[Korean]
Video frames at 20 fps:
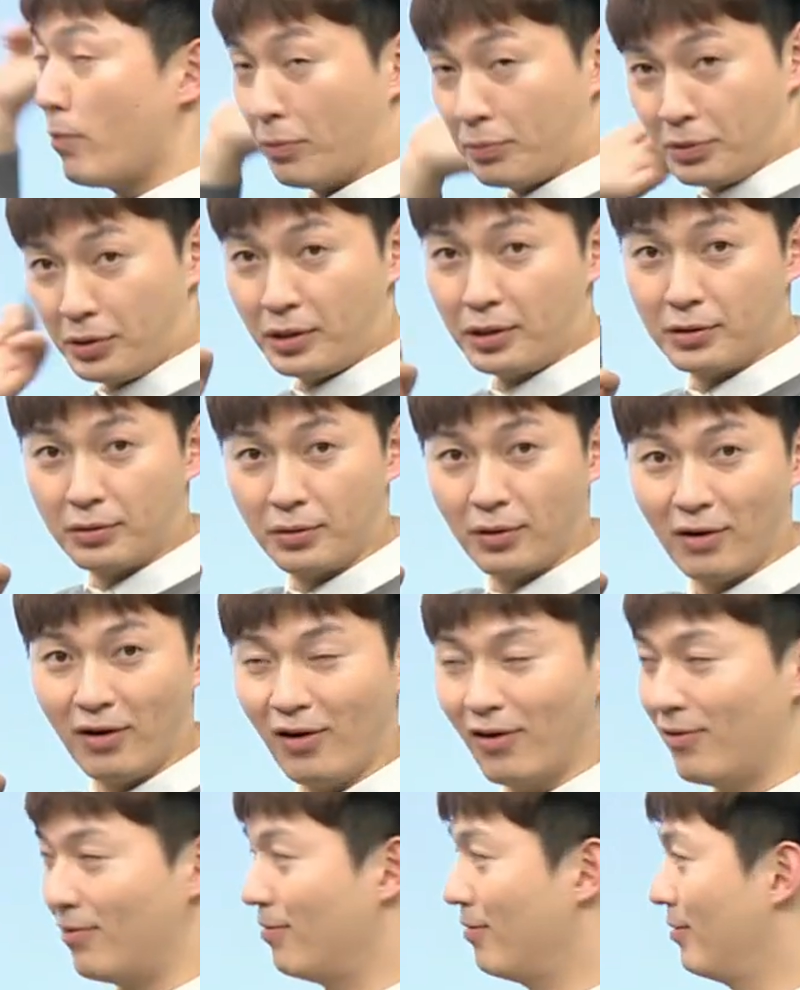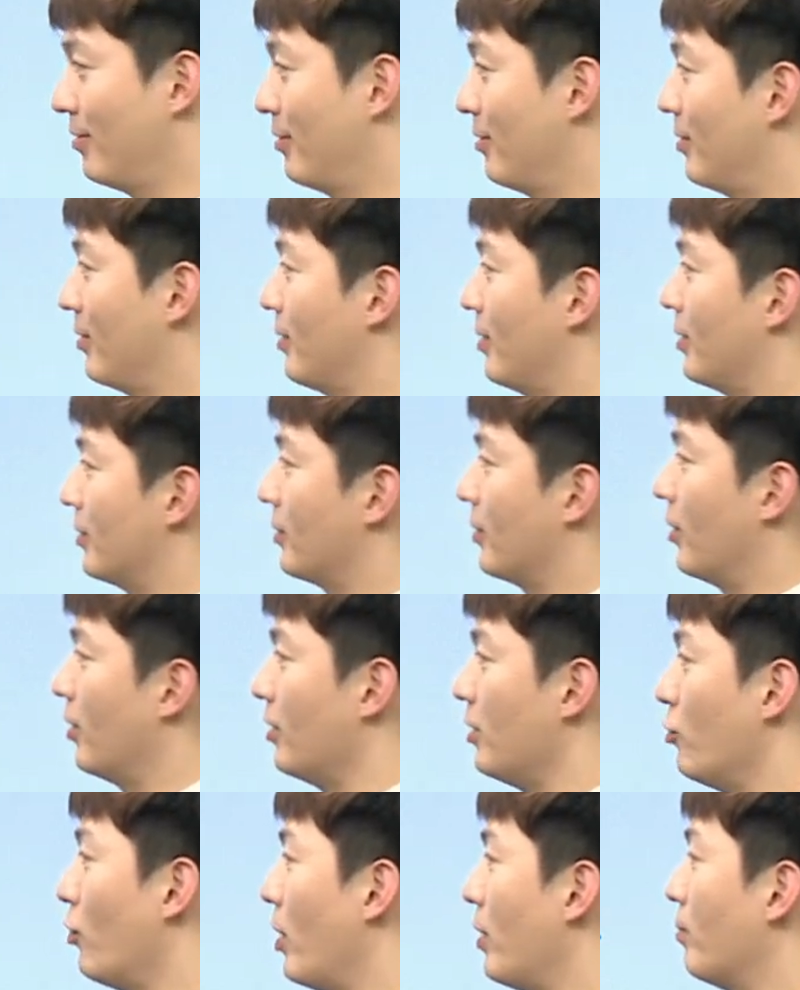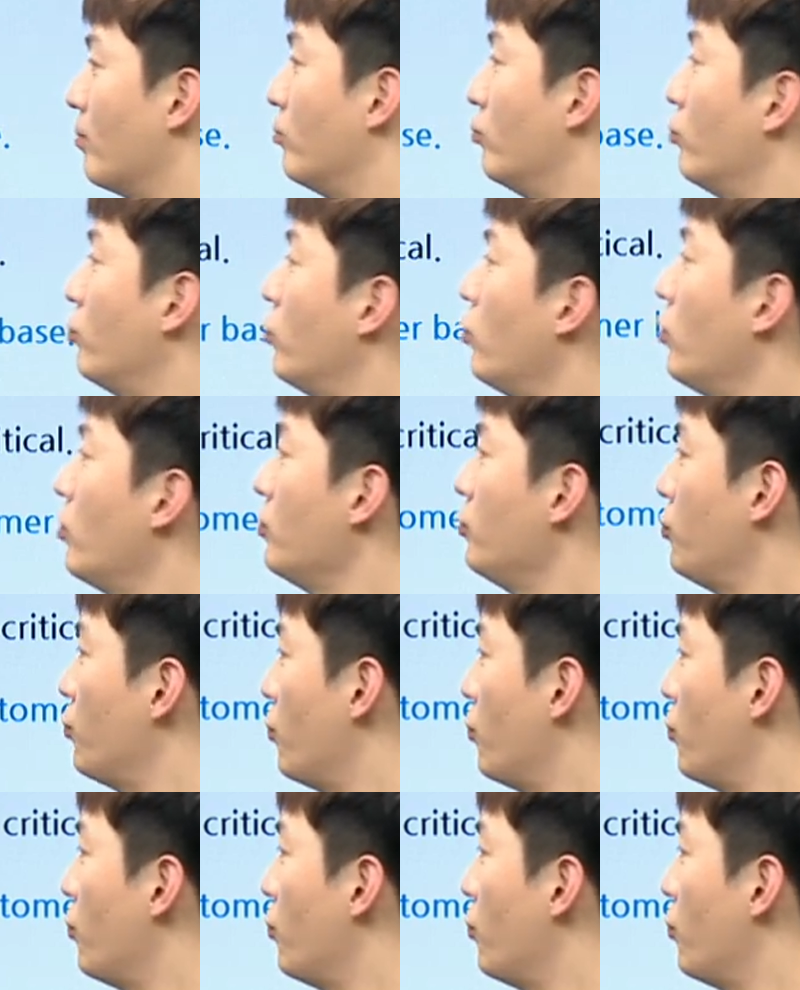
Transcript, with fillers: 법칙이 있어요. 그래서 이러한 무거운